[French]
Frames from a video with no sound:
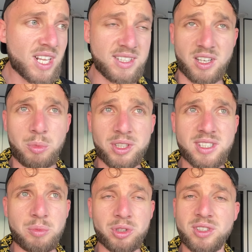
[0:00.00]
c'est vraiment très
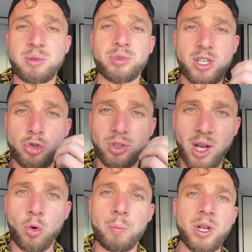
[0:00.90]
important. C'est pour ça que je
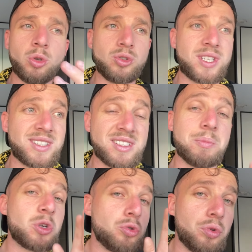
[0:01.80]
t'accompagne de A jusqu'à Z. C'est
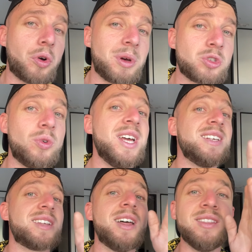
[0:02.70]
pas juste une formation,
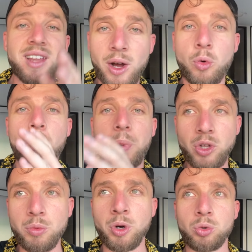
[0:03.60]
c'est un
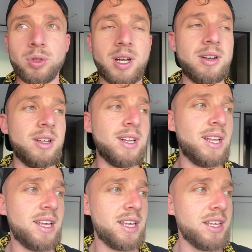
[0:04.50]
accompagnement total.
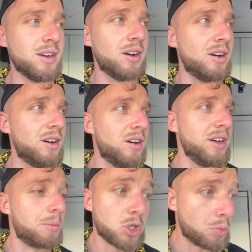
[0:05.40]
Et,
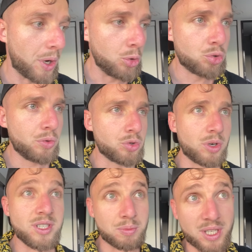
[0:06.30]
euh, après, tu peux aller où tu veux, tu vois.
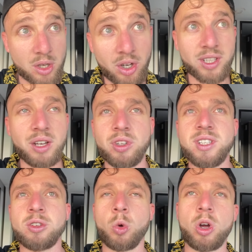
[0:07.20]
Et c'est pour ça que quand tu arrives dans
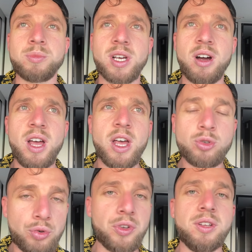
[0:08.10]
des endroits comme ça,
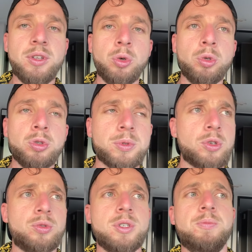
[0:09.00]
tu fais des vidéos dessus parce que
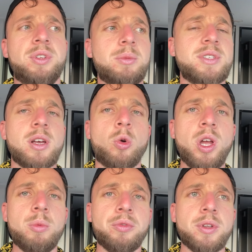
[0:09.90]
tu te dis putain, mais c'est
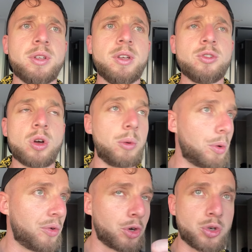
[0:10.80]
incroyable en fait. Tu vois, la
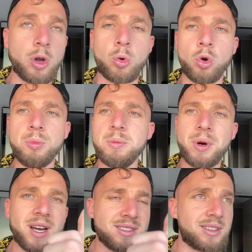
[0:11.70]
première fois que je suis allé en Colombie,
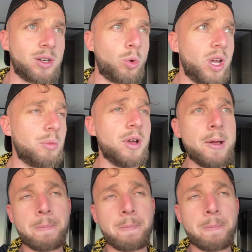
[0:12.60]
pareil, c'était incroyable.